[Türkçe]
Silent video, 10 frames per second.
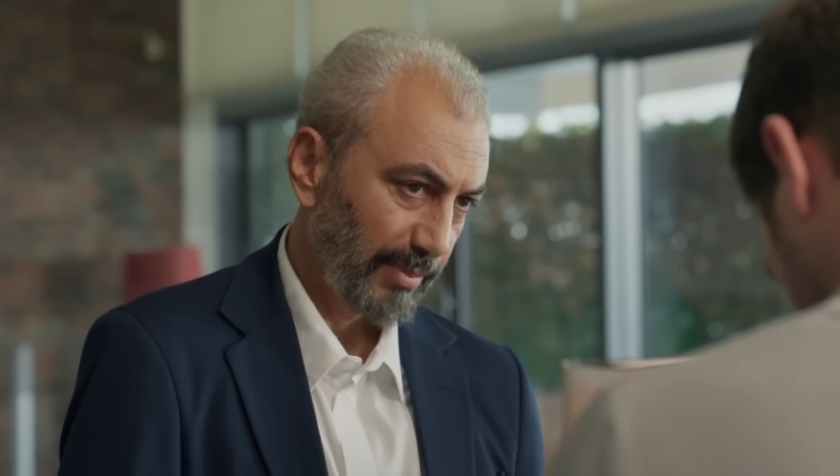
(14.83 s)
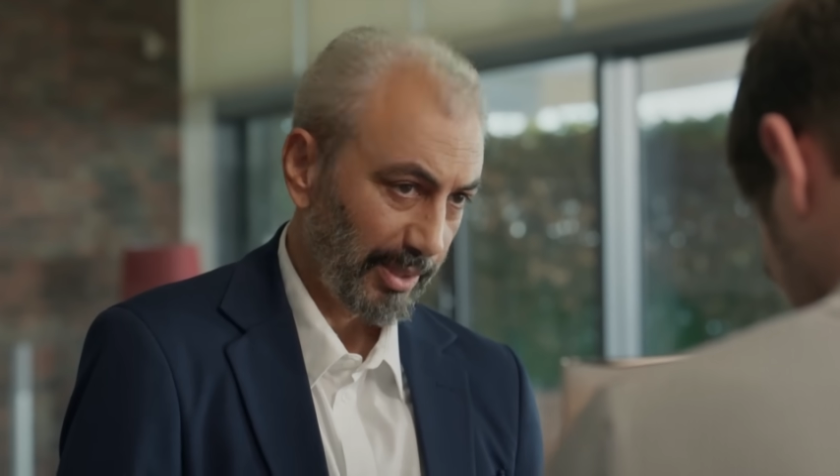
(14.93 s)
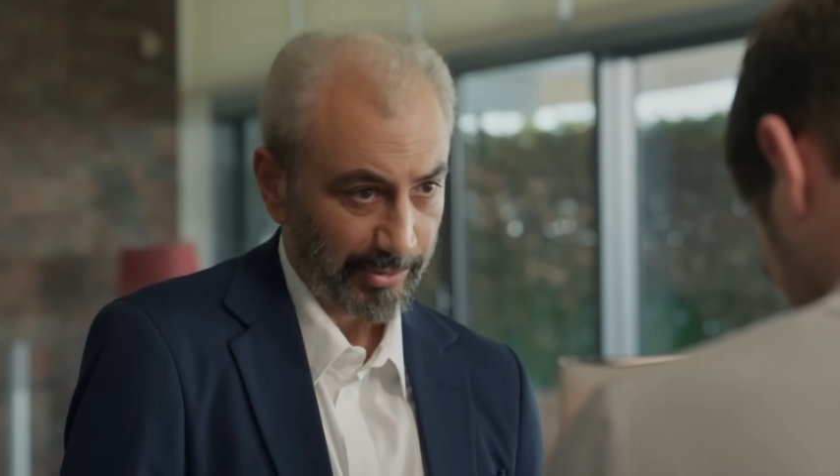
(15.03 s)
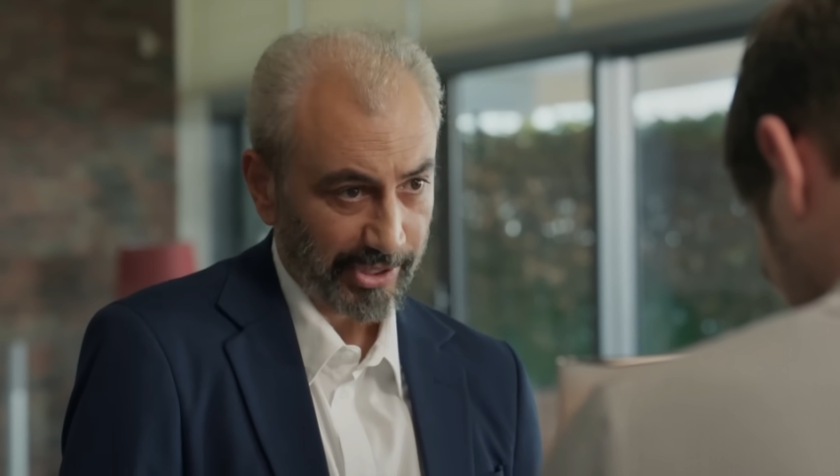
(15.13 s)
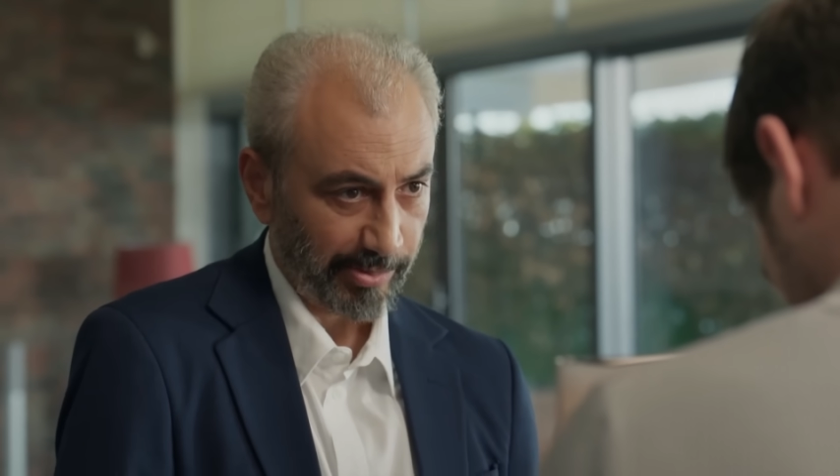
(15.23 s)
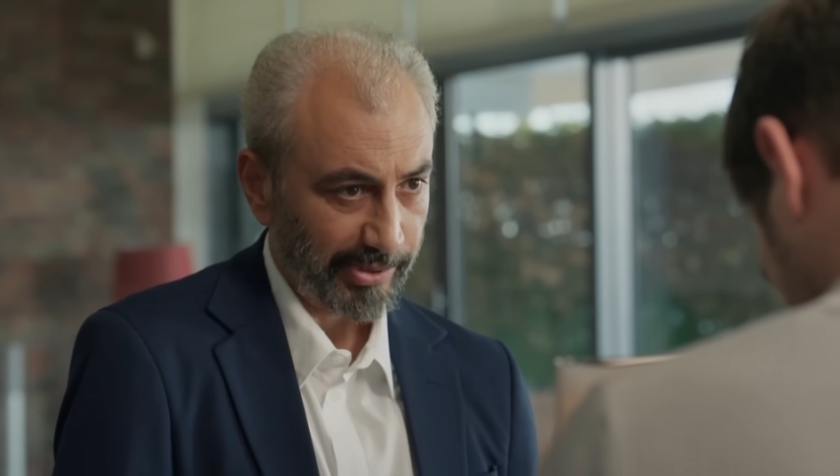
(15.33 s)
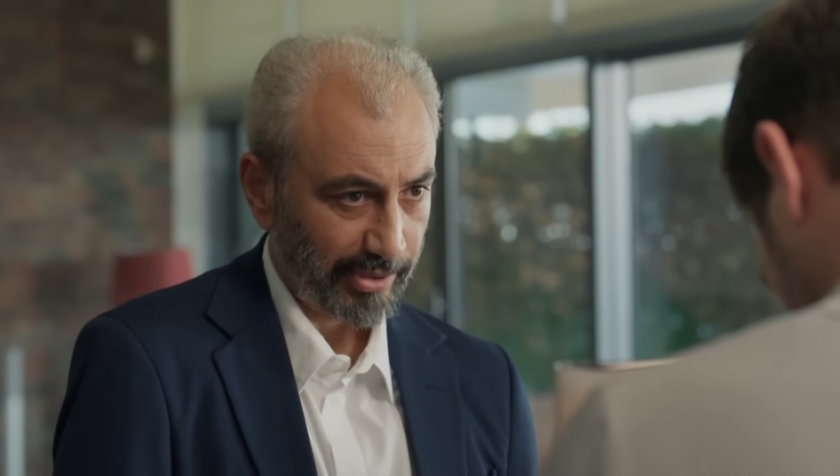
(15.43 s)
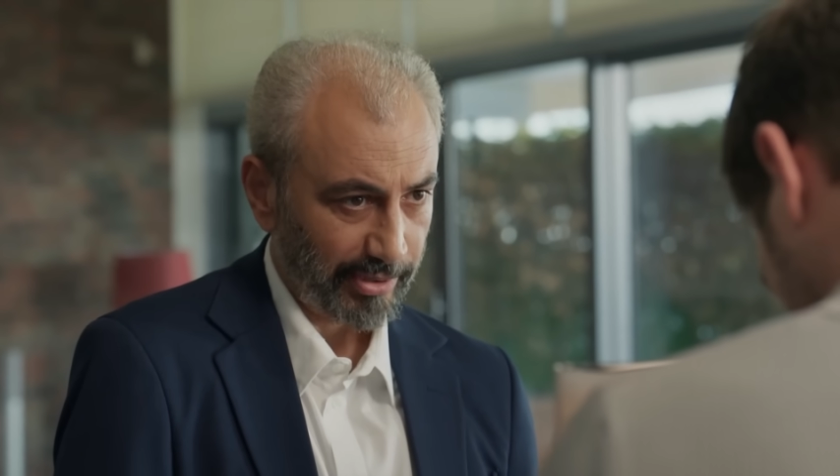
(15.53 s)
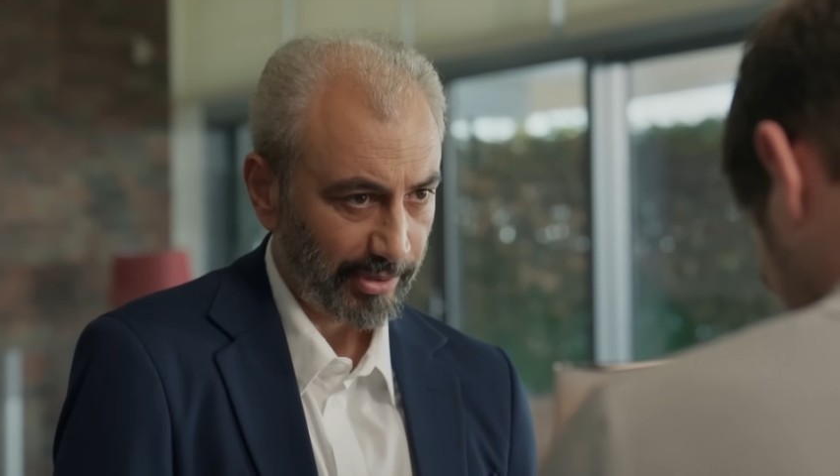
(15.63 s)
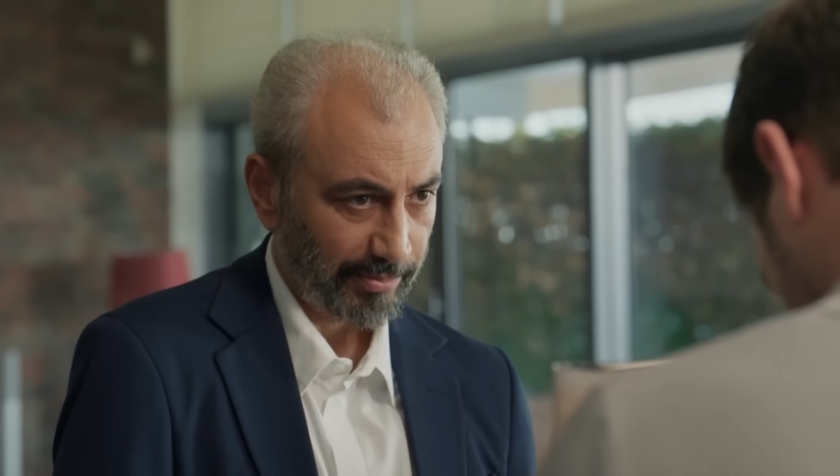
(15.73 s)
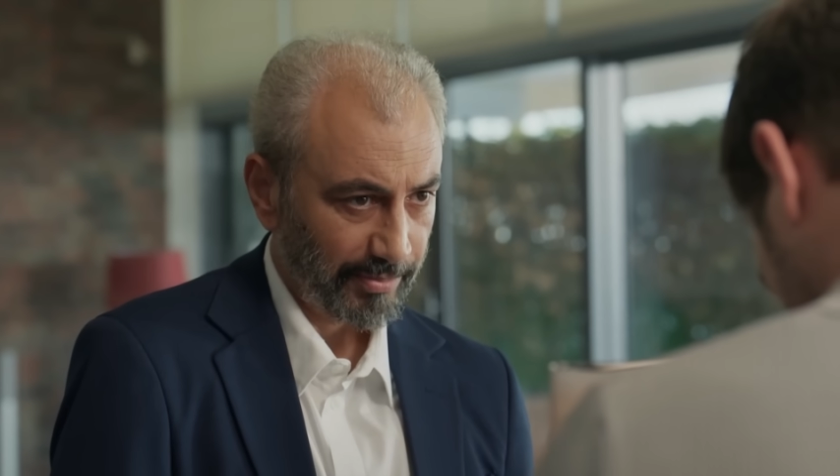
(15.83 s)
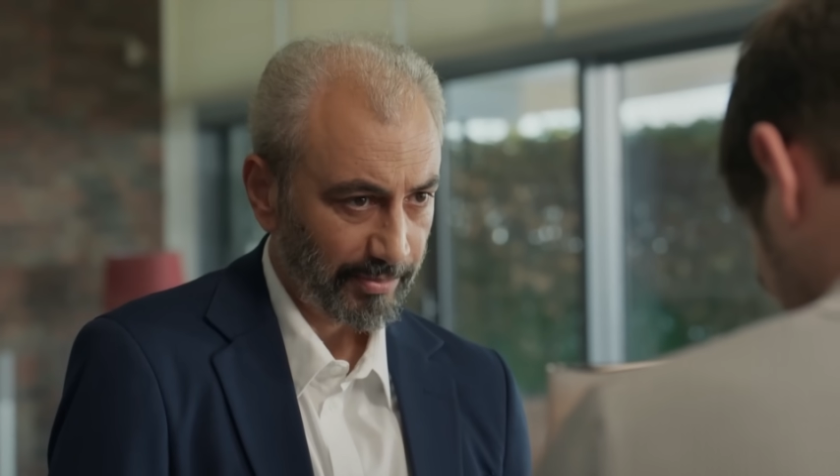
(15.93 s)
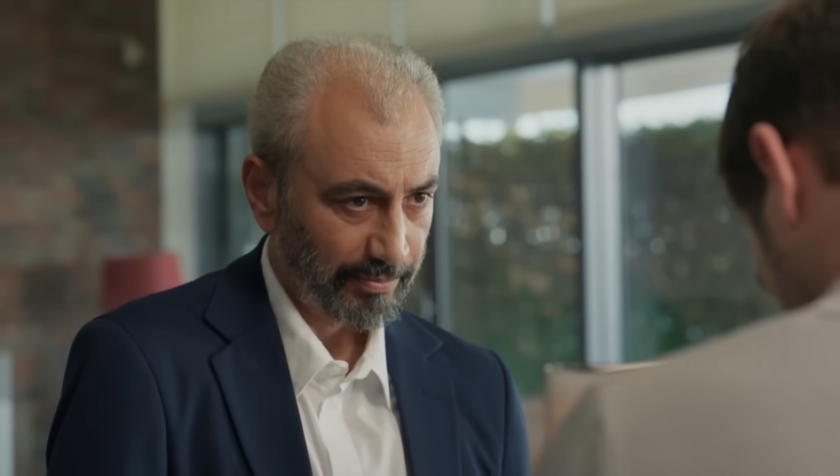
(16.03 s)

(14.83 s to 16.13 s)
Benim tespit ettiğim.